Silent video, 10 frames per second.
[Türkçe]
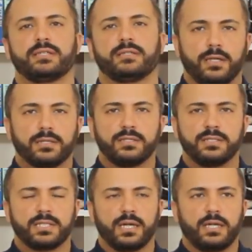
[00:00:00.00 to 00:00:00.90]

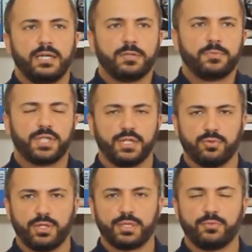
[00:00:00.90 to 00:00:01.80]
Altınsa hiçbir şeye
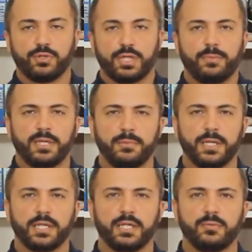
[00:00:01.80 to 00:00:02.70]
bulaşmıyor.
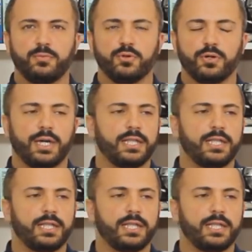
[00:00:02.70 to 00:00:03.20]
Tepkimeye girmiyor.